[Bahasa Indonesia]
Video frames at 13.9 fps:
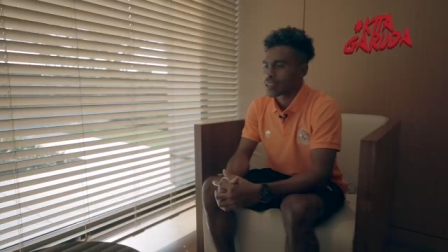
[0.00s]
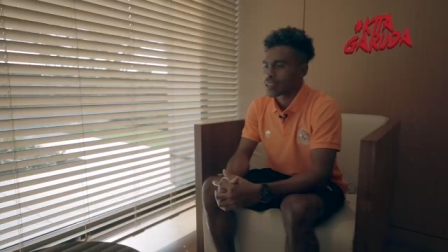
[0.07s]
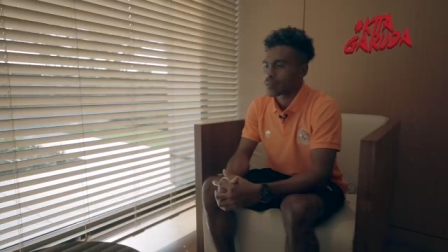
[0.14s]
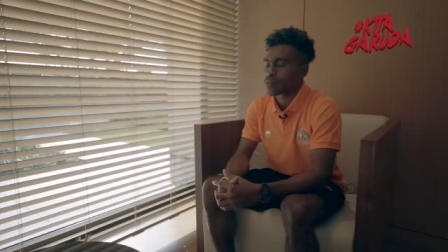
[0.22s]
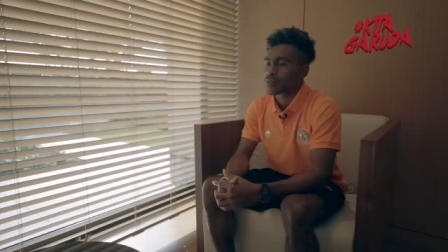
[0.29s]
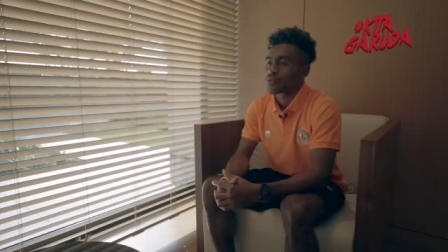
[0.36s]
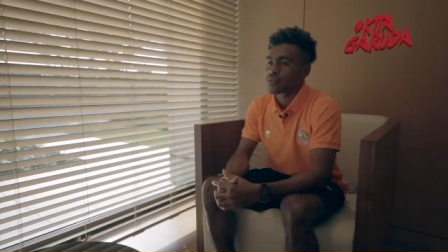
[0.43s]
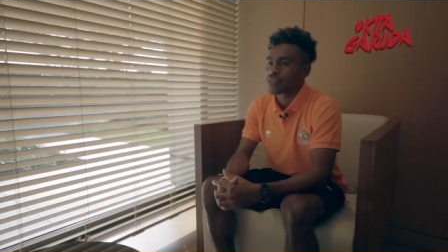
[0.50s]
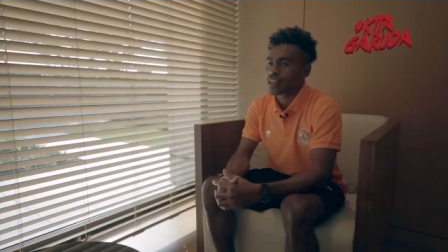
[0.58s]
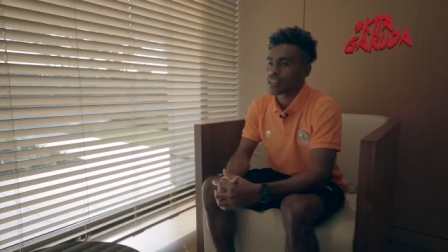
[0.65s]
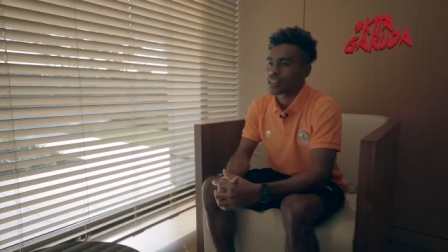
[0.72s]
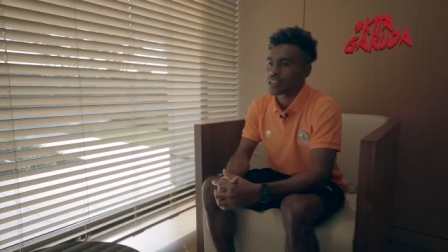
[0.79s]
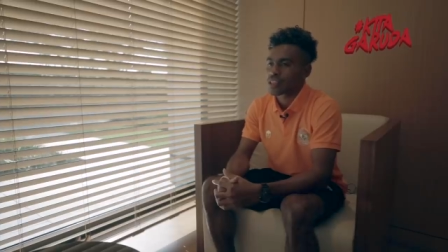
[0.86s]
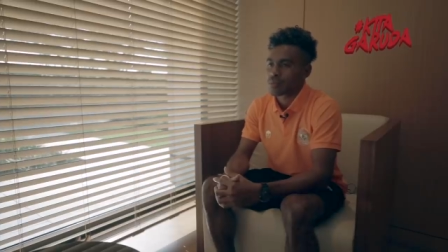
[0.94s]

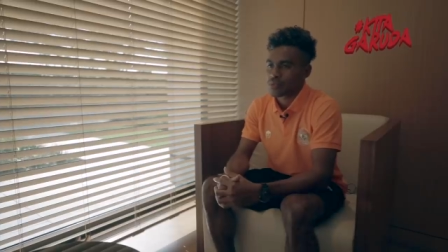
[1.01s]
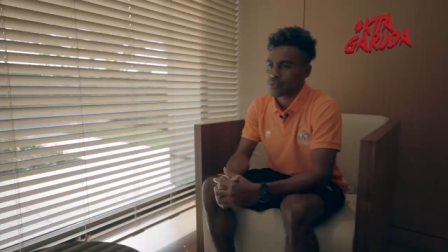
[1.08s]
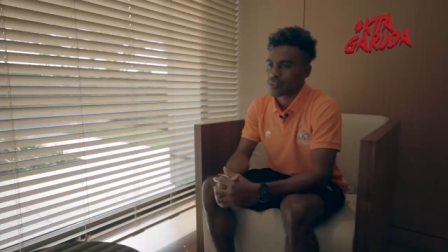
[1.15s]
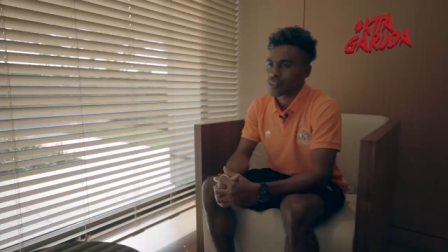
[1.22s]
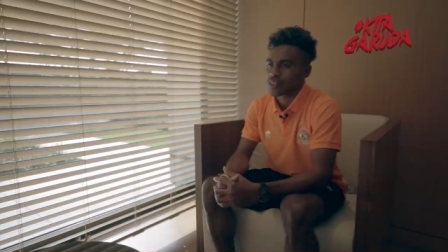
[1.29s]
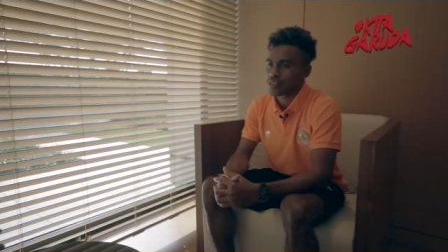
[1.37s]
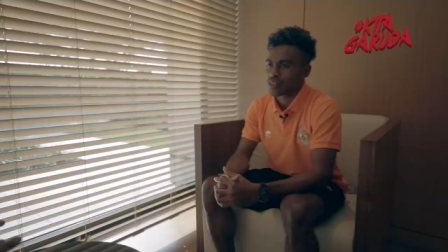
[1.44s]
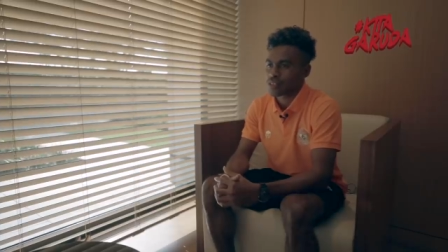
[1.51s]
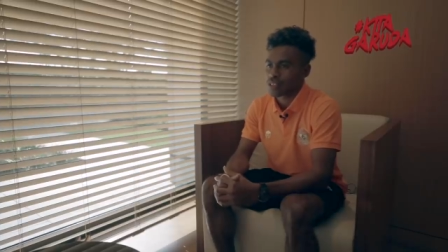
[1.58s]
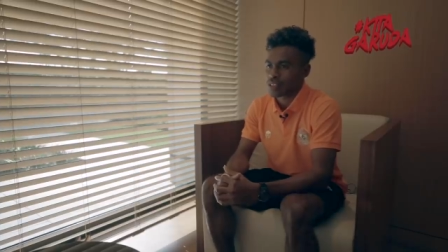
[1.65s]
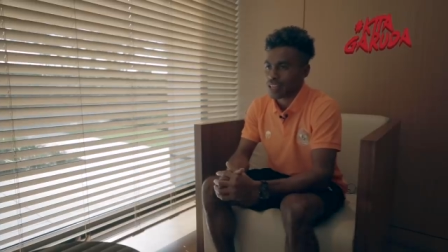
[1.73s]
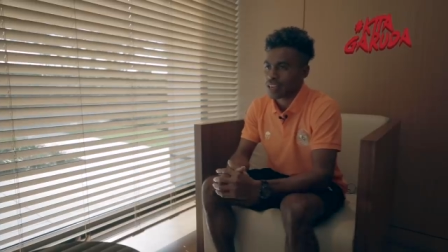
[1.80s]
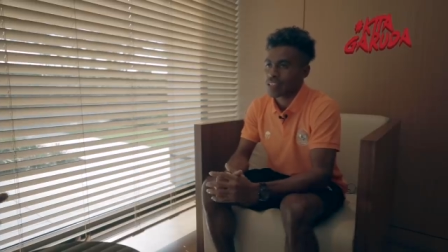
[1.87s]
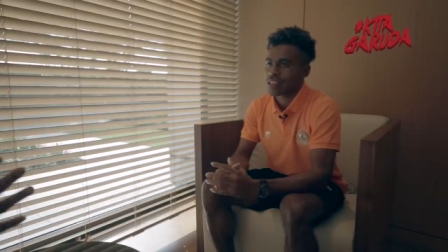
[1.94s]
keputusan sih keputusan, keputusan
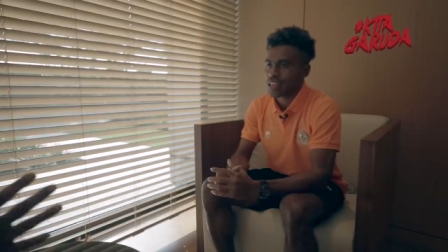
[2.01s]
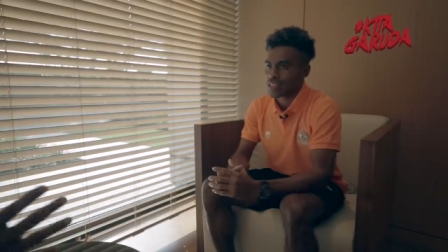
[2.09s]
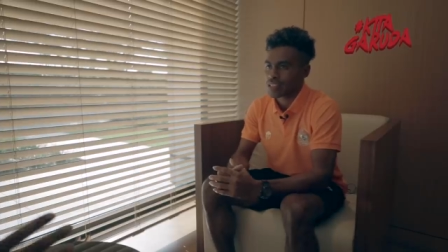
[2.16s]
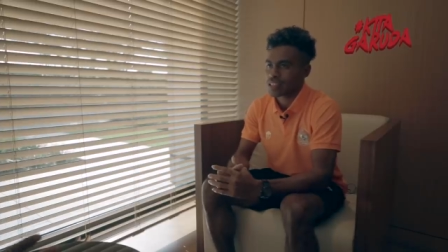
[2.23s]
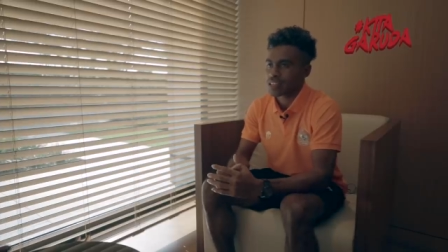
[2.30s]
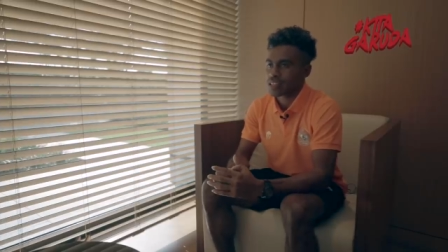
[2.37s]
saat di saat